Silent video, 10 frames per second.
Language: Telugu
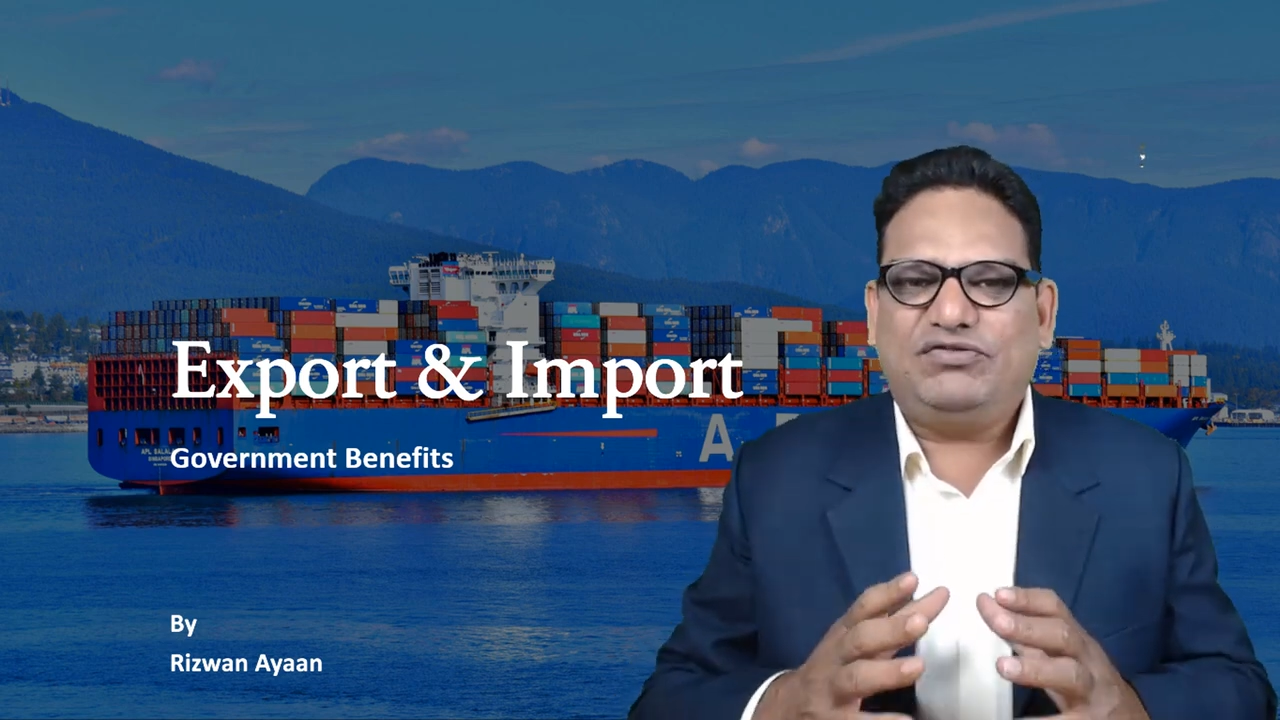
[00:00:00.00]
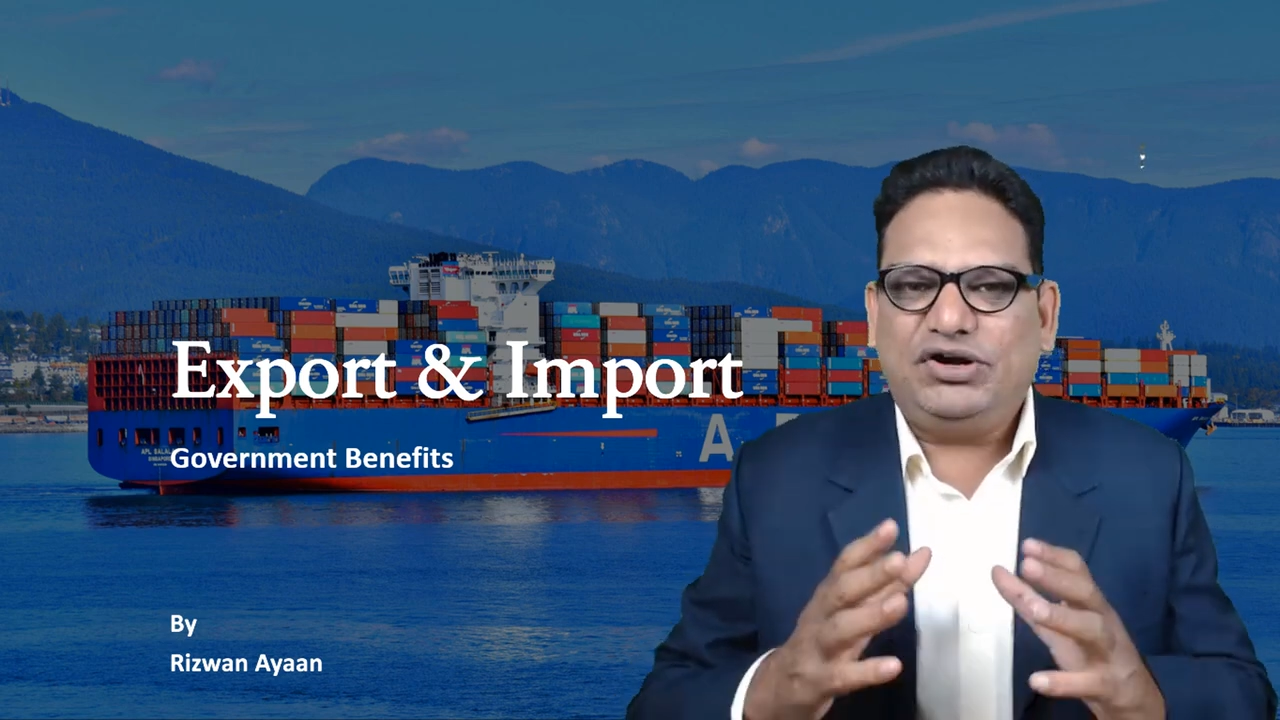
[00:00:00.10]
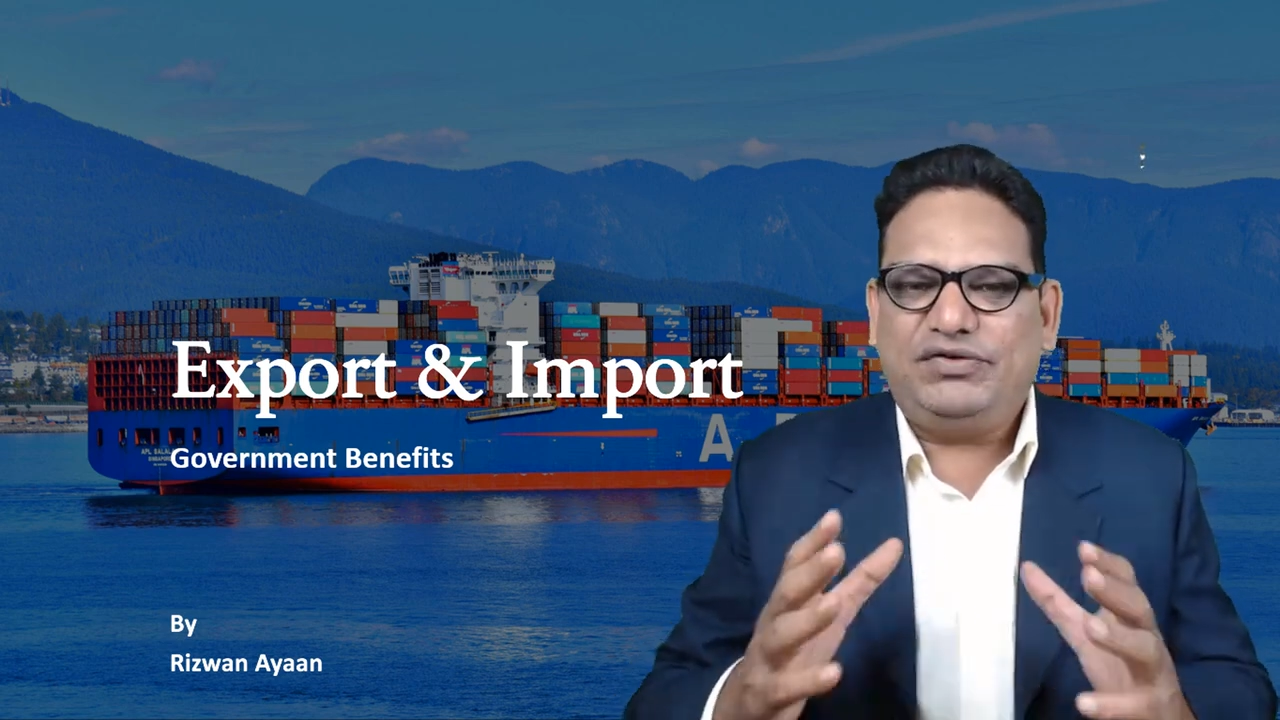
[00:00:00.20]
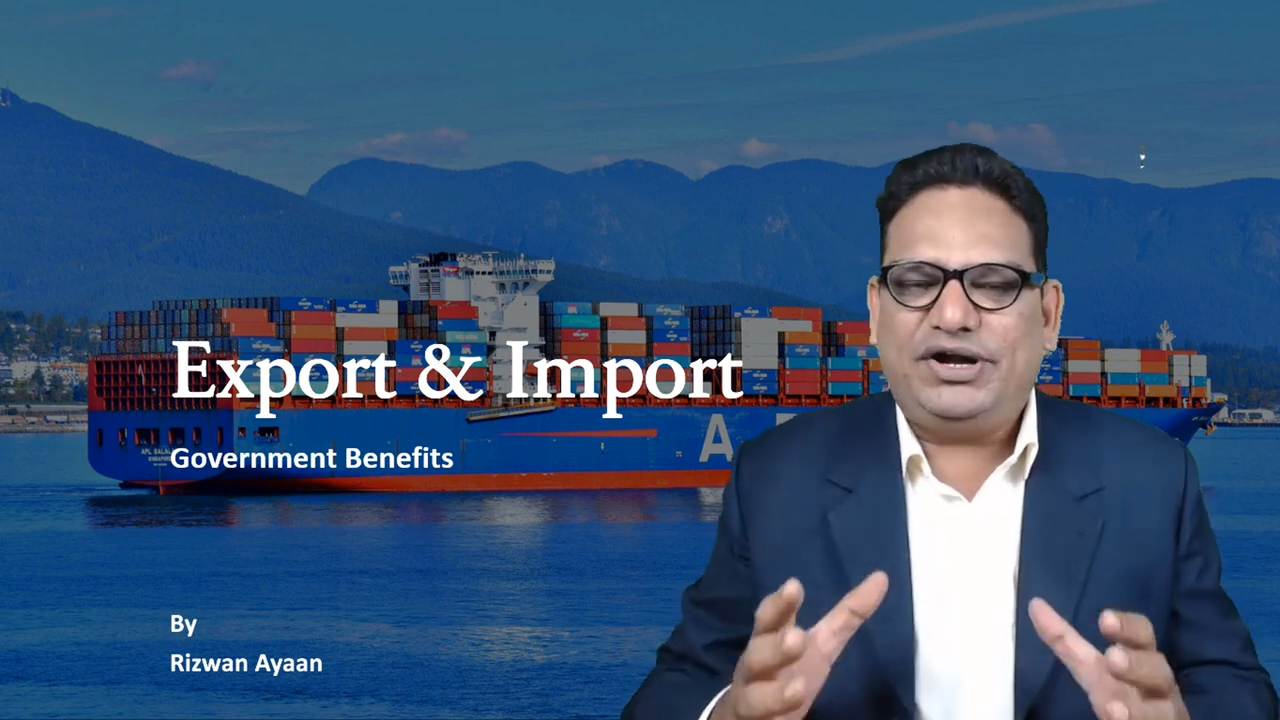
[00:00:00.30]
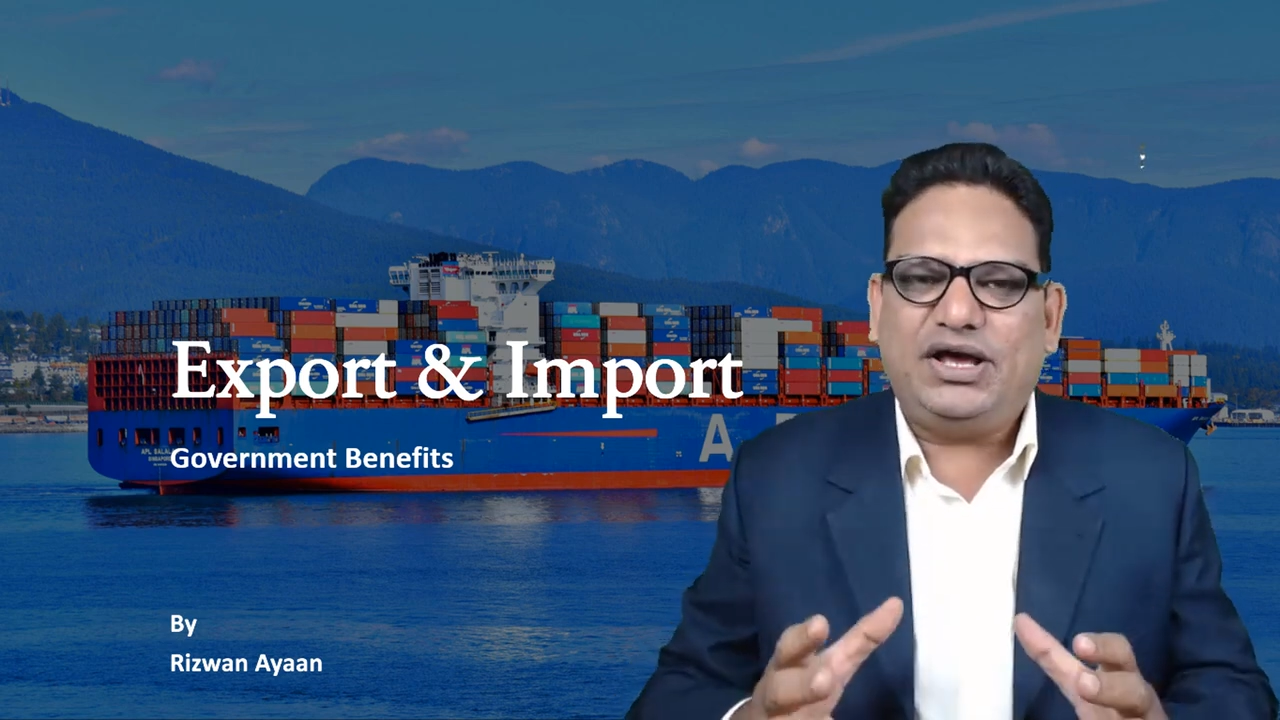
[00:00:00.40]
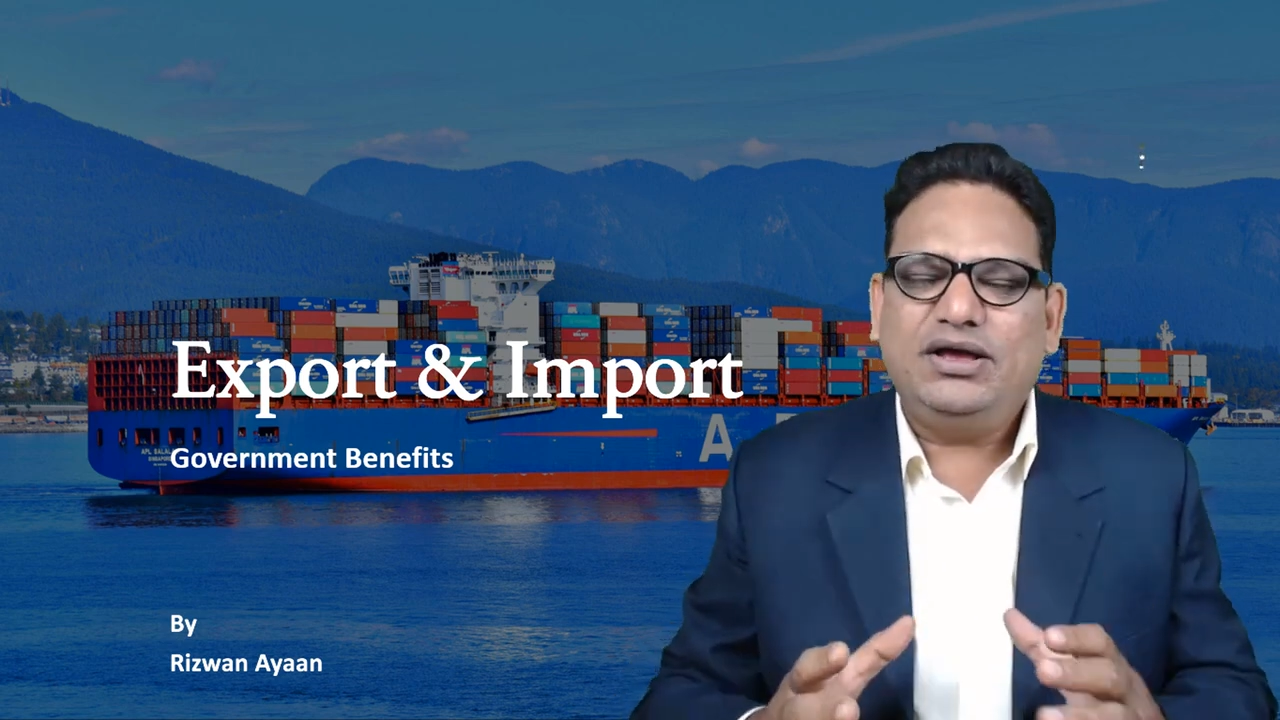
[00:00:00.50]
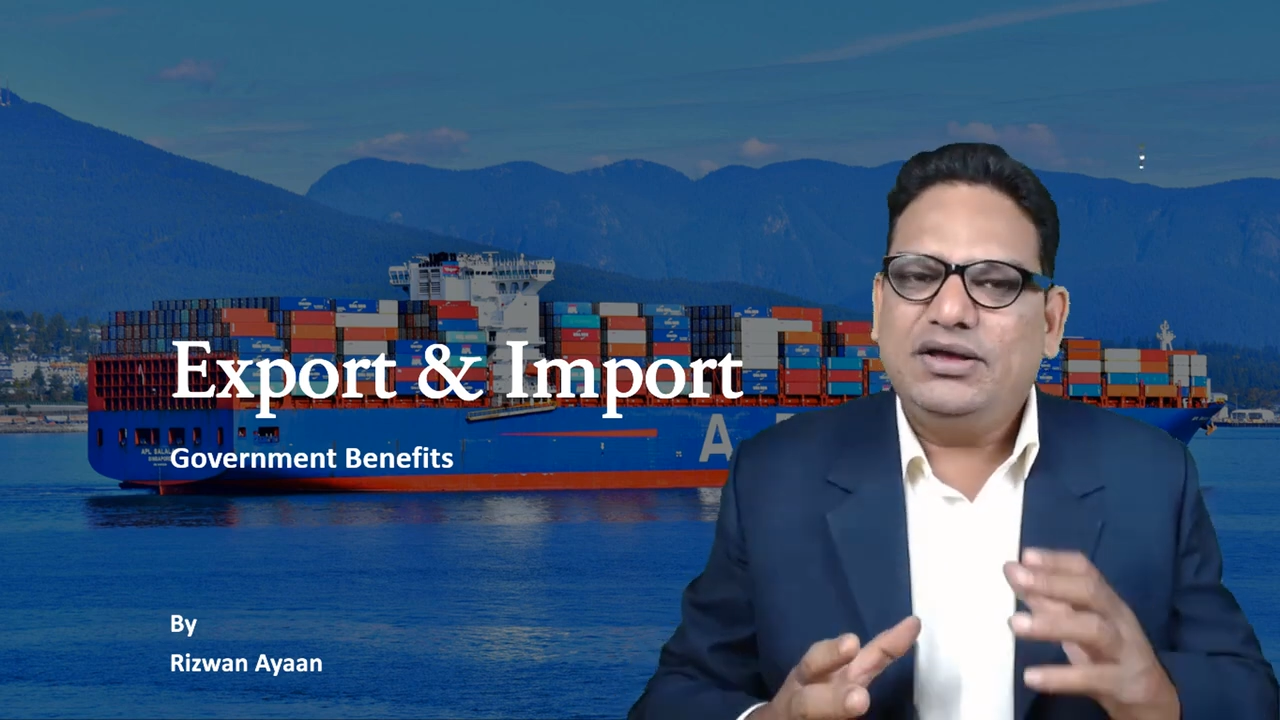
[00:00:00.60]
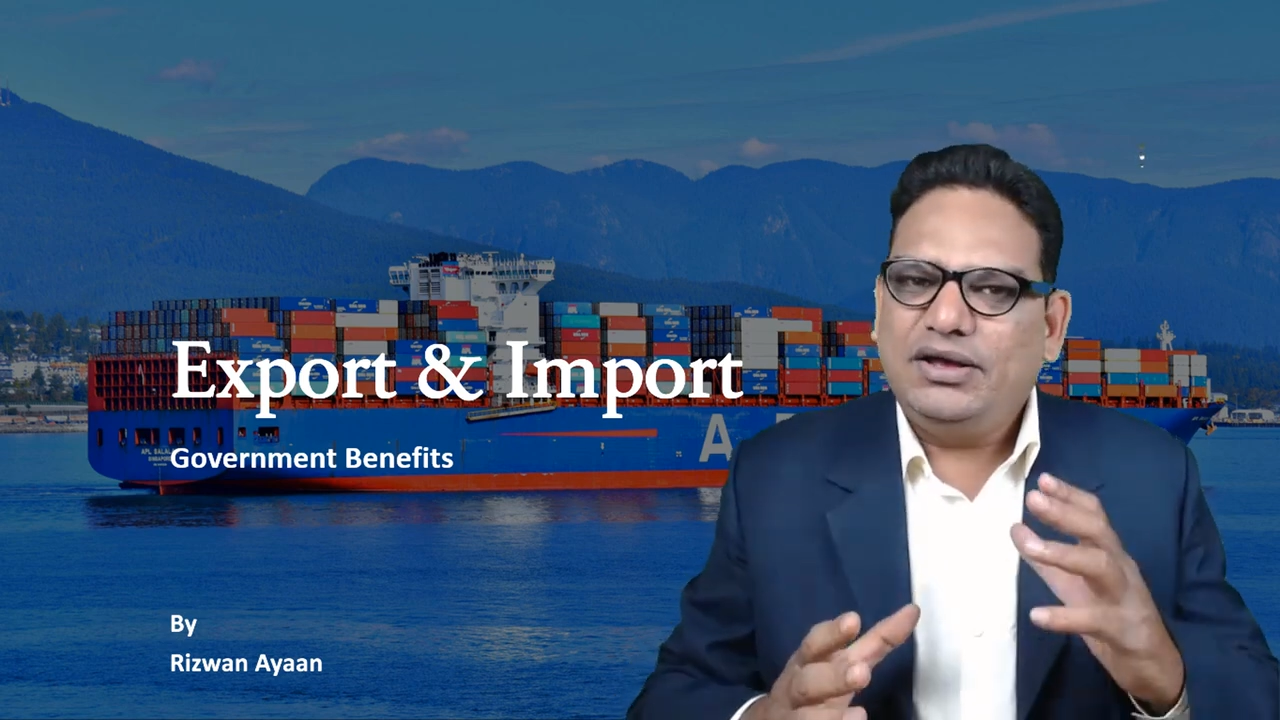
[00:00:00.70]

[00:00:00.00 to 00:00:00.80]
వరల్డ్ వైడ్గా